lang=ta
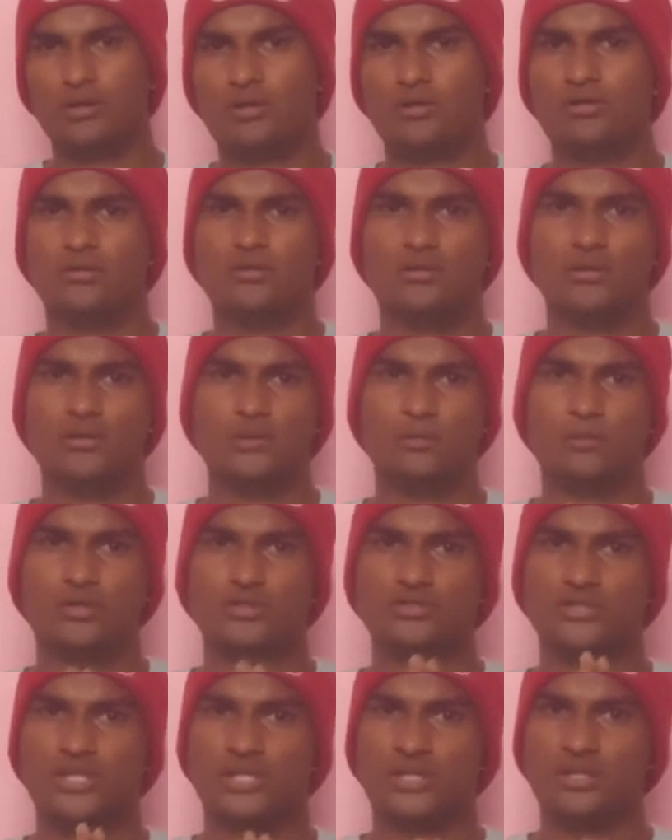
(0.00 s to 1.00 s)
தரோம்
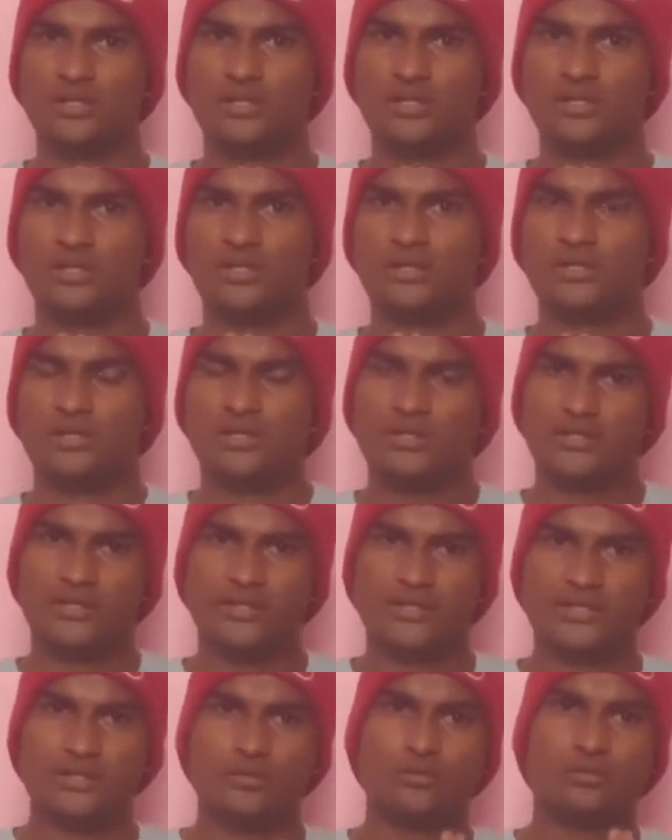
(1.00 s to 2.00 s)
அப்புறம் ஜா
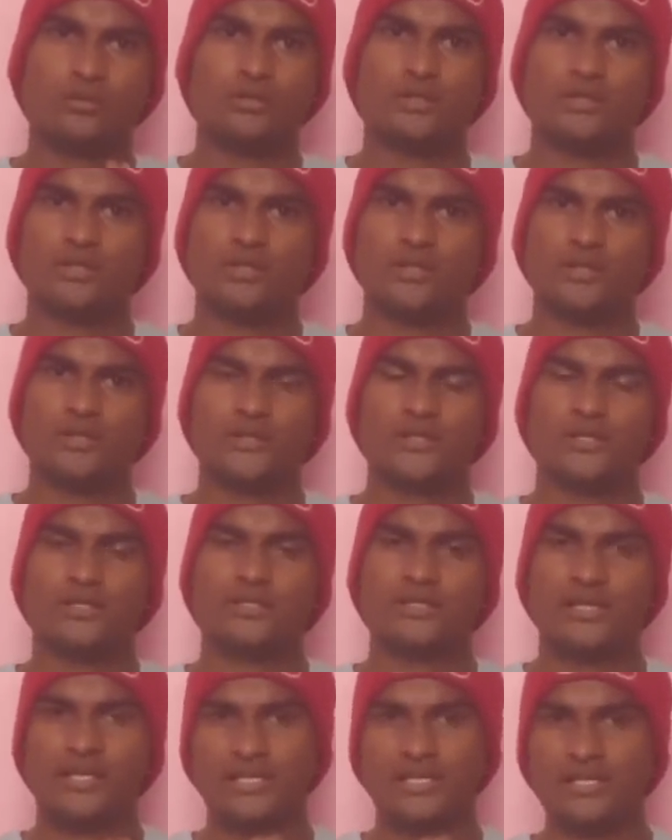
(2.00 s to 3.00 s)
நீங்கள் டூ
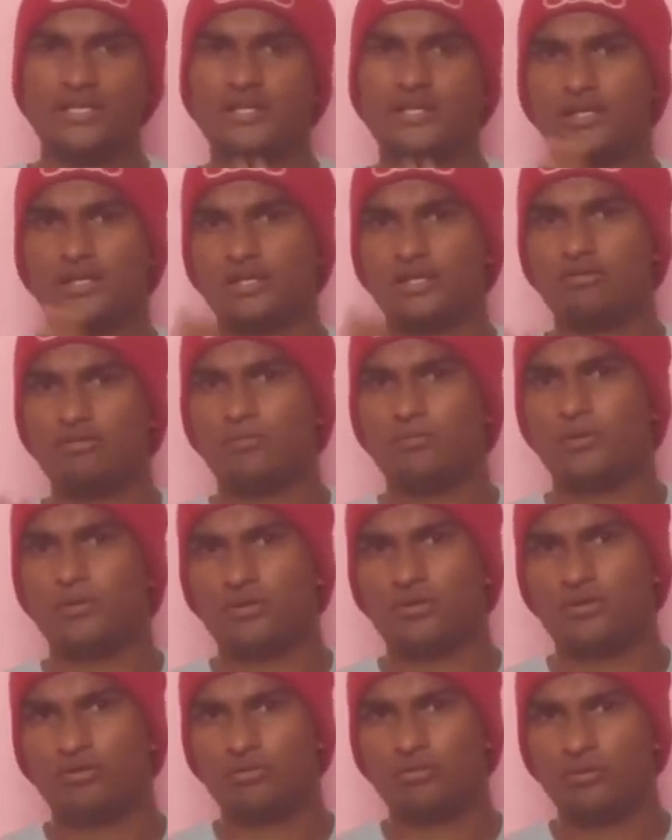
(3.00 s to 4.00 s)
ட்ரைனிங்கில் நாங்கள் இவ்வளோ
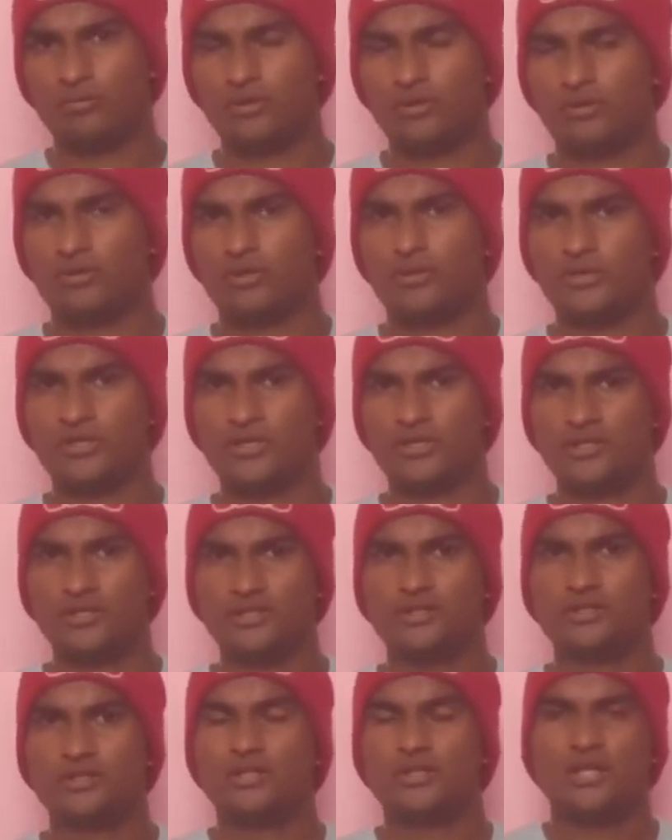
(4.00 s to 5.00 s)
பண்ணுறோம் இவ்வளோ பண்ணுறோம் அப்படின்ட்டு
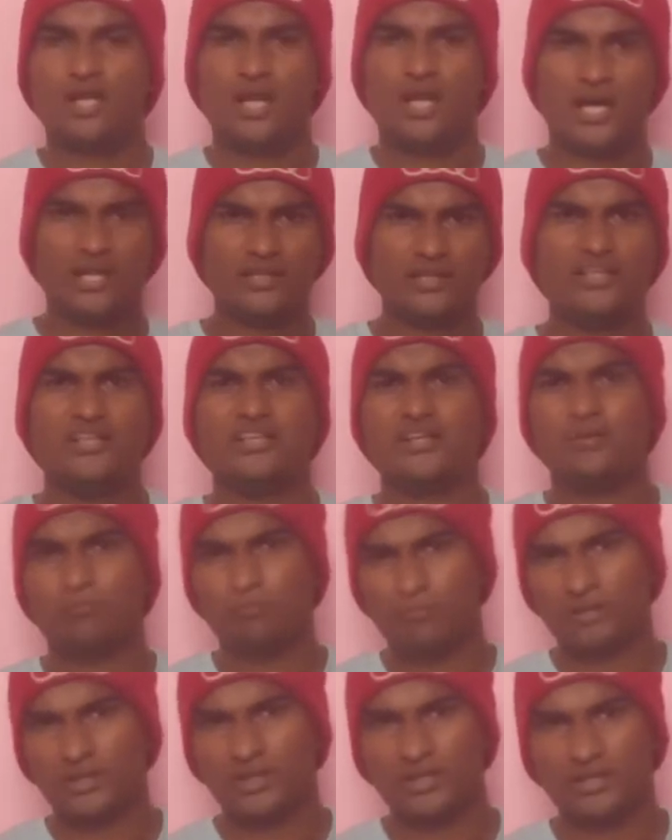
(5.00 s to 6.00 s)
அதையும்
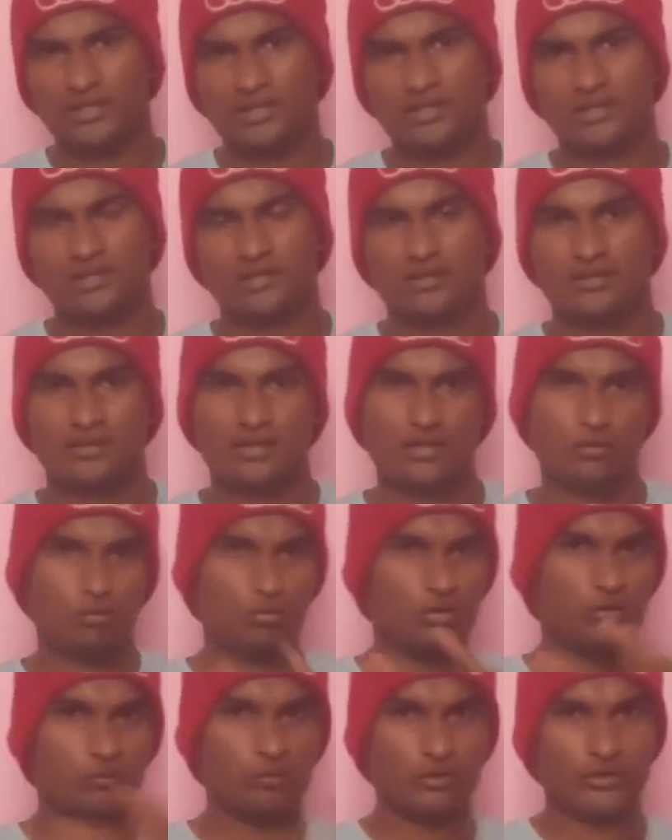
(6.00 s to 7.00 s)
நம்பி நான்
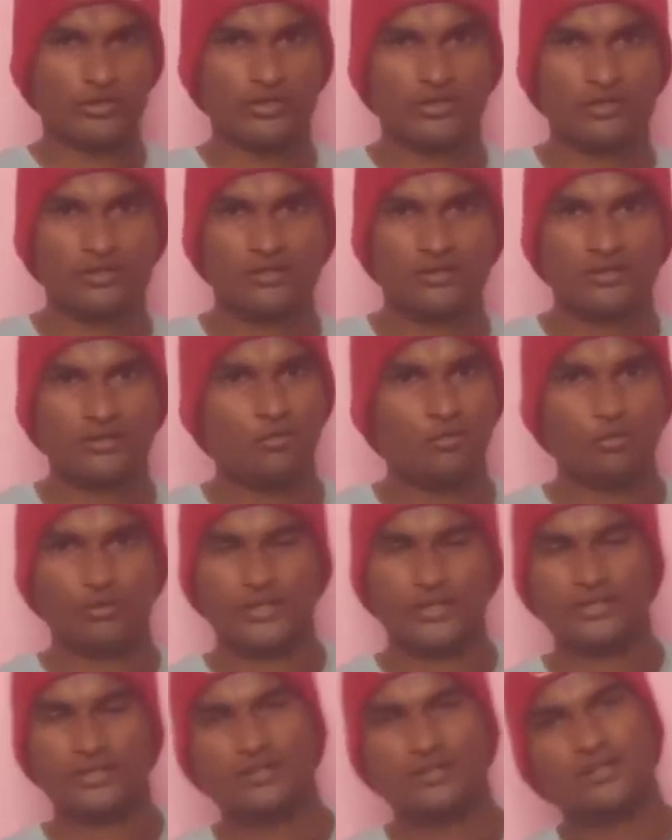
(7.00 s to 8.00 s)
உள்ளே போயிட்டேன்
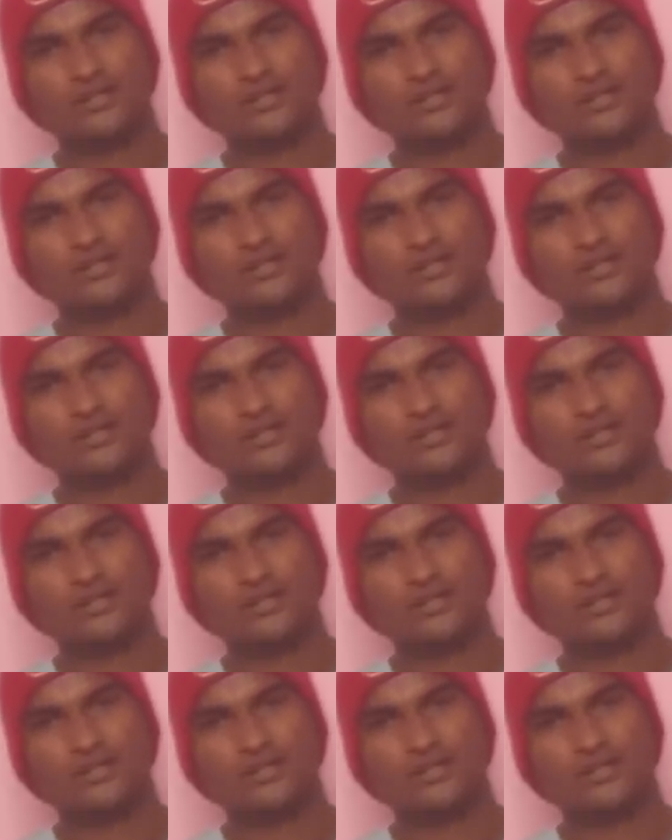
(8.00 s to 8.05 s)
ஓகே